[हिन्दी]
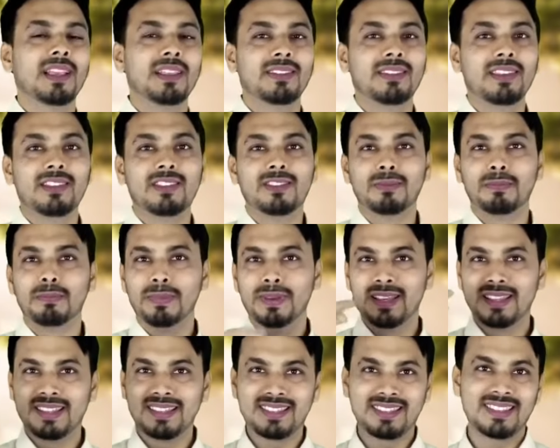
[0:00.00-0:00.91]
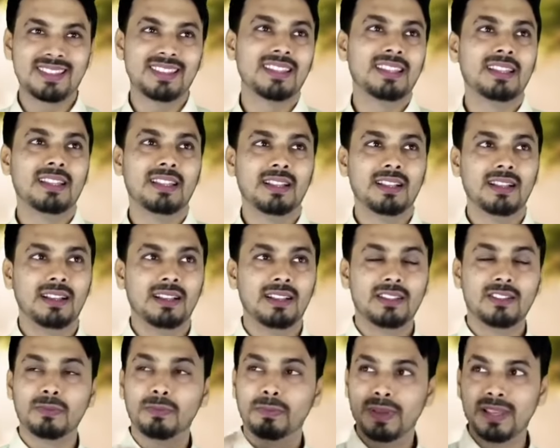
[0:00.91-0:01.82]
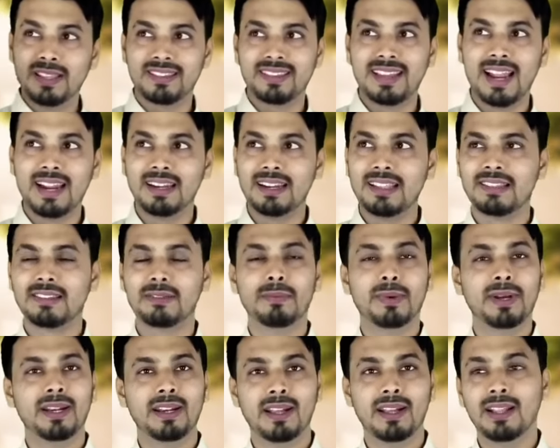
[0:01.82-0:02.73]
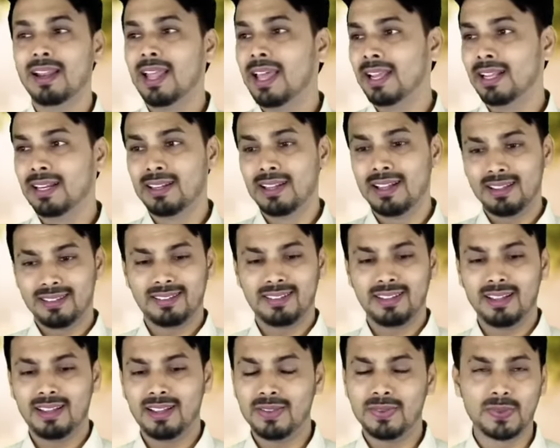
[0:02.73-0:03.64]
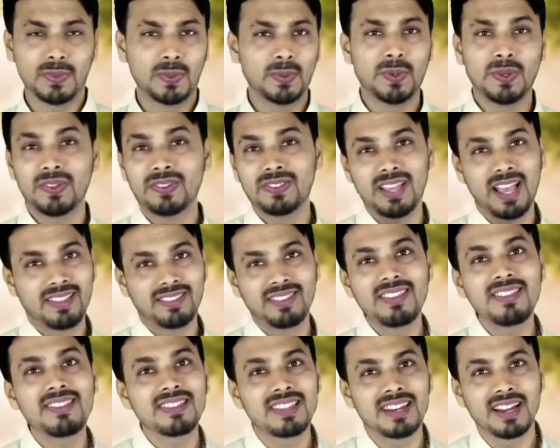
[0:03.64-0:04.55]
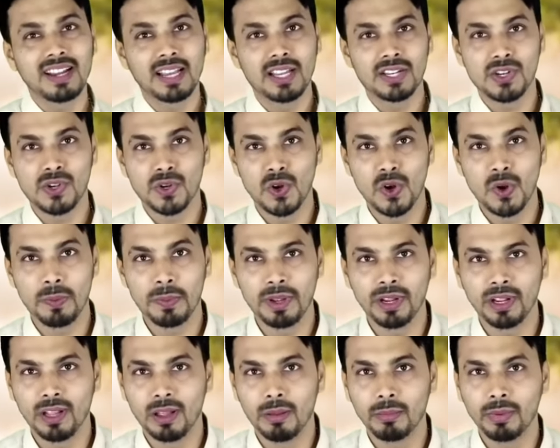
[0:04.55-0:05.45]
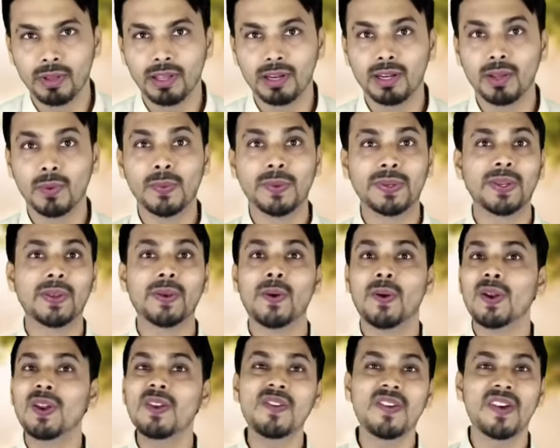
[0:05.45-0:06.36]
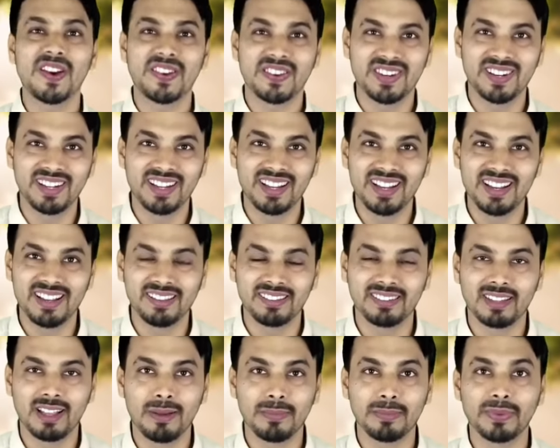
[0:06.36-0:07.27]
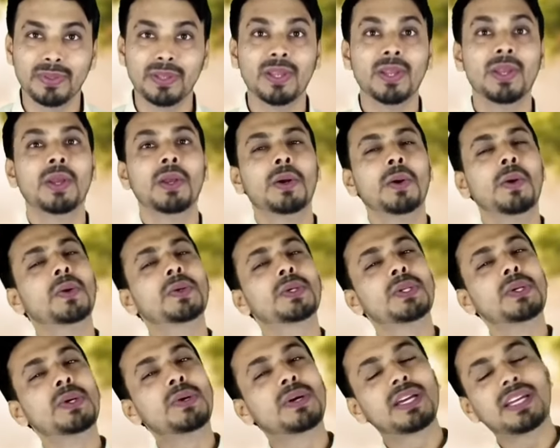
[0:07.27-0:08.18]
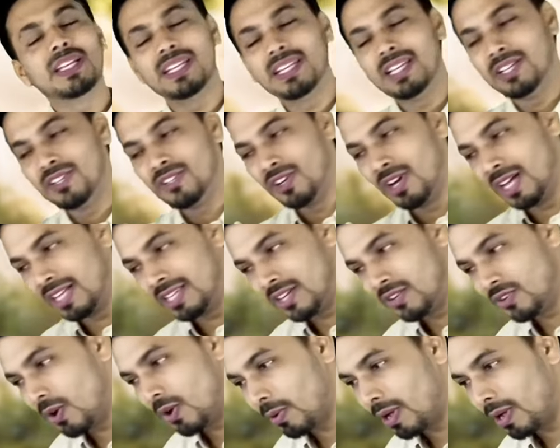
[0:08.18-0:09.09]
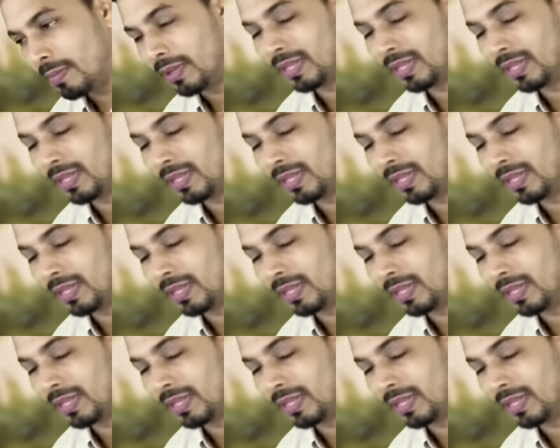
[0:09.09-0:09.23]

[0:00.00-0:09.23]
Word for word: किसी स्पेस स्पेस साइंटिस्ट बनना लाइक नासा इसरो इस ऐसी इस तरह के जगहों पे काम करना उनकी क्वालिफिकेशन के हिसाब से कुछ लोगों के लिए जो अच्छी जॉब